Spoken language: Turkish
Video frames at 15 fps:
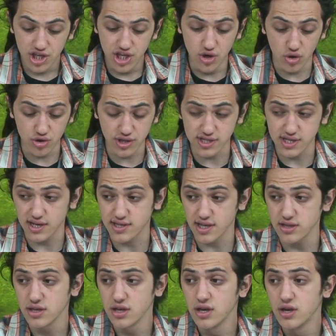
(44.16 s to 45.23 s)
Gihon da
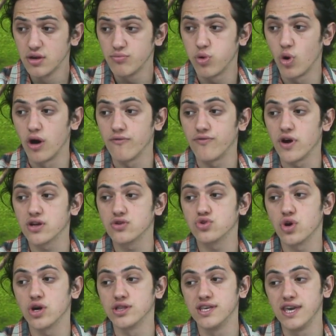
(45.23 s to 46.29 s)
zaten Puan farkı
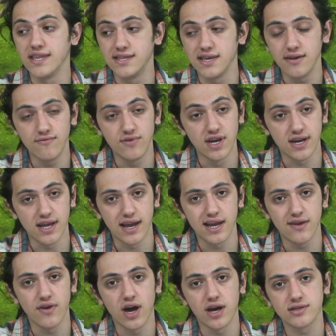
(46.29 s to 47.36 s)
şu an 7
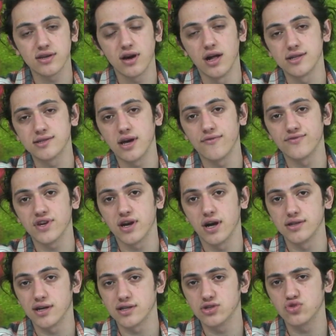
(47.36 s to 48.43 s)
Villarreal'le ve artık 6 hafta
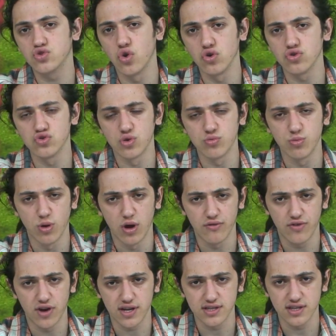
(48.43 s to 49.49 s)
kaldı. Artık çok zor bu puan
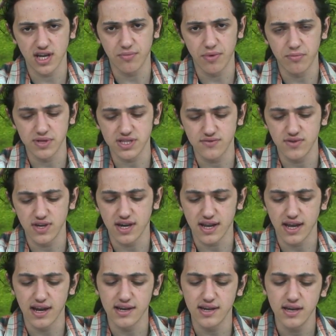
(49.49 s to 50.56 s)
farkının kapanması
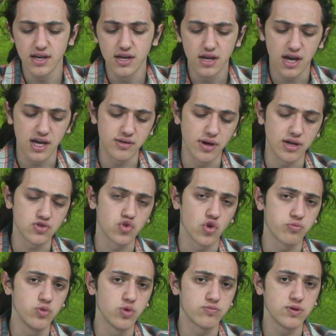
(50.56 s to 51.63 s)
Villarreal'le. Hani ben
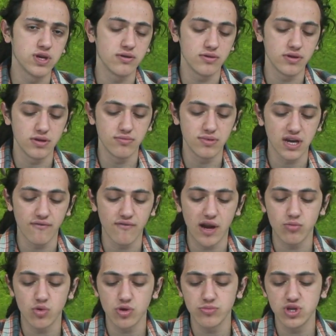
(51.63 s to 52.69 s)
çok büyük bir imkan
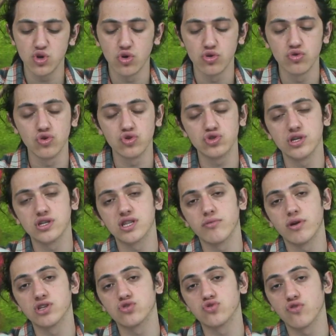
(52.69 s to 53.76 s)
vermiyorum. Gihon'lu oyuncuların da
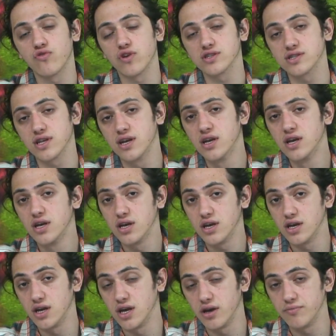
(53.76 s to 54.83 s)
bence çok fazla
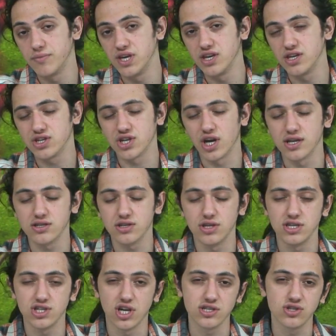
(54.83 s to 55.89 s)
e, bir şan,
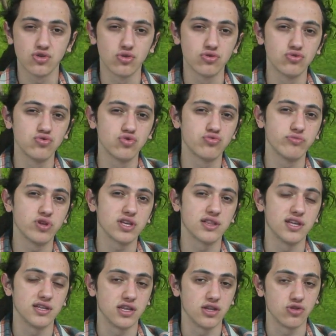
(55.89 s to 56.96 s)
şansları olduğunu
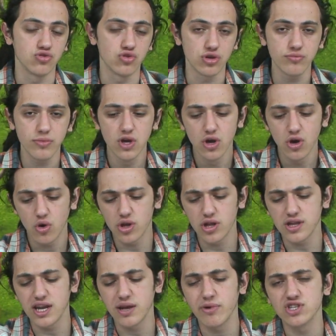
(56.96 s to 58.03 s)
düşünmediklerine inanıyorum. O
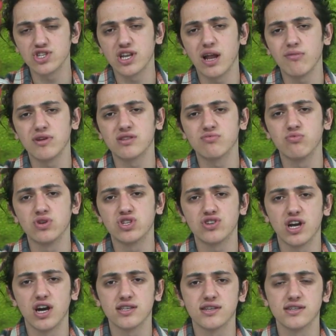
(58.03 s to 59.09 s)
nedenle bence Real Madrid bu maçı
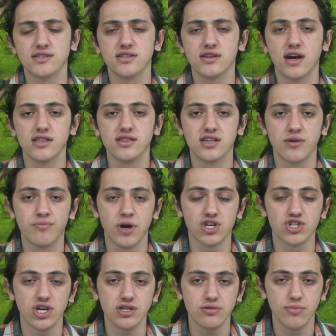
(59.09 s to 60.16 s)
rahat kazanır. Handikapı
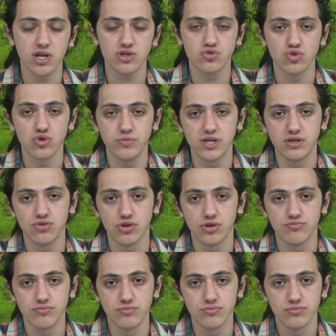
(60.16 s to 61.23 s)
aşar. Maç sonu 1
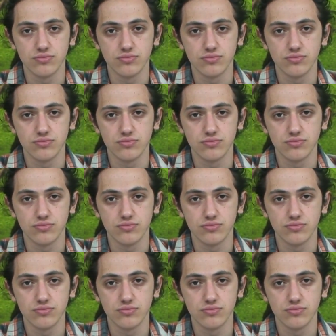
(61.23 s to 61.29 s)
diyorum.